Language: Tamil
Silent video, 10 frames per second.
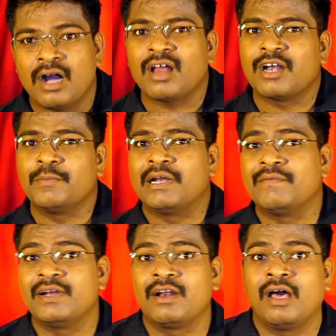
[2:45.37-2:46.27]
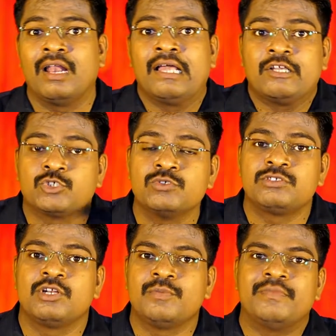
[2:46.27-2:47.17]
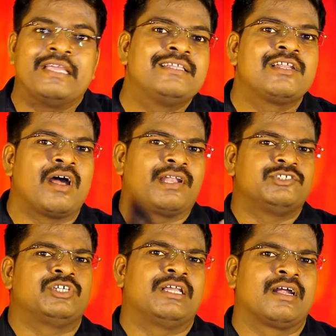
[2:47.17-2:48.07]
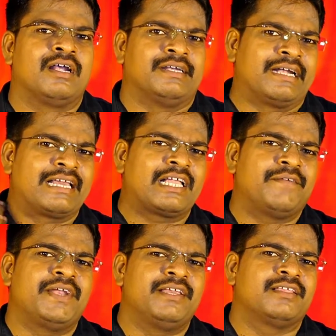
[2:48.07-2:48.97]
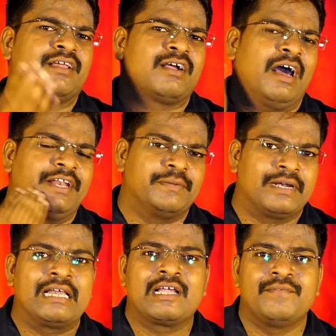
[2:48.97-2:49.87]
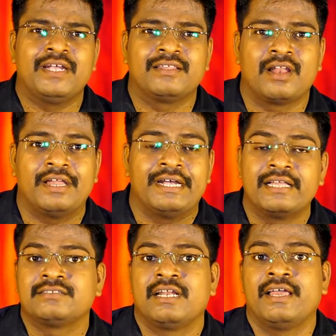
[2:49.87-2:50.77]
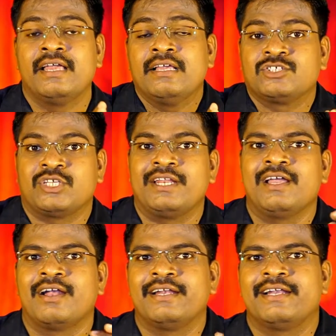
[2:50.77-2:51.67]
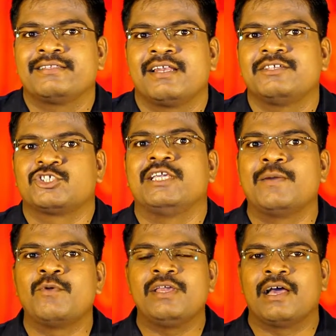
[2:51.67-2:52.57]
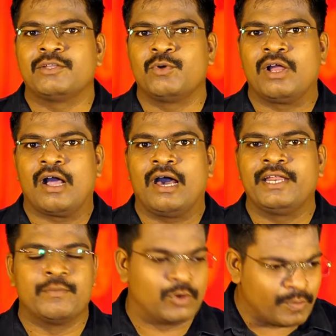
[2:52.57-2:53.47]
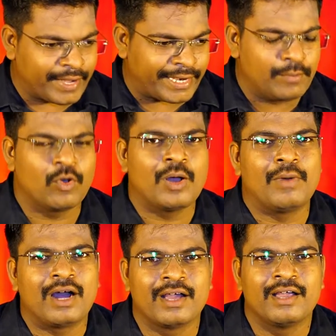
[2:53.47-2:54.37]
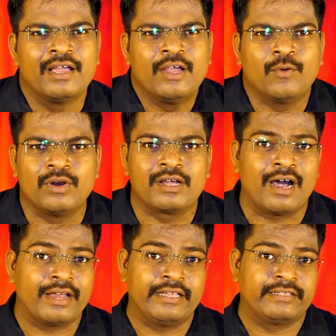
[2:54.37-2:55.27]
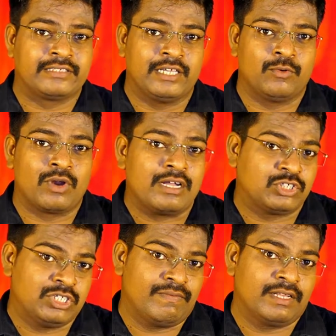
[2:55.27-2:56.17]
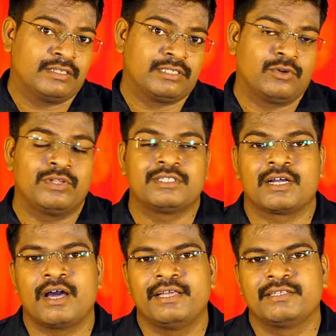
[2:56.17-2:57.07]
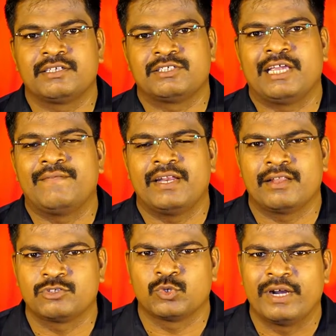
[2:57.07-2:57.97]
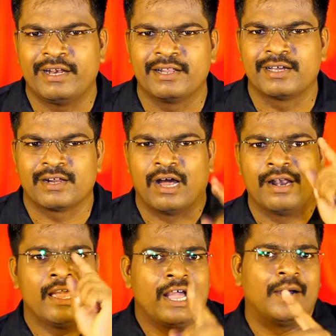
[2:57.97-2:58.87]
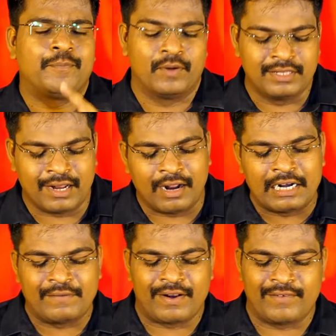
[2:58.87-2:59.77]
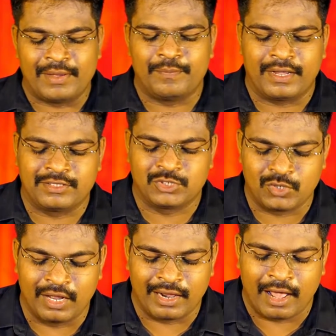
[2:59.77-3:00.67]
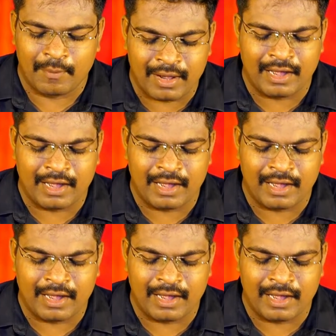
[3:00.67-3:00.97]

காரணம் என்னவென்றால் சுற்றிலும் எதிரான ஜனங்கள் நடக்க வேண்டியதான காரியம் நடக்க வேண்டியதான இடத்திலே சரியான இடத்திலே செய்ய முடியாத ஒரு காரியம் ஒரு மறைமுகமாக ஒரு காரியத்தை ஒரு ஆசீர்வாதத்தை குறித்த காரியத்தை செய்ய வேண்டியதான சூழ்நிலையில் இருக்கிறான் அப்பொழுதுதான் ஆண்டவர் அவனை பார்த்து சொல்லுகிறார்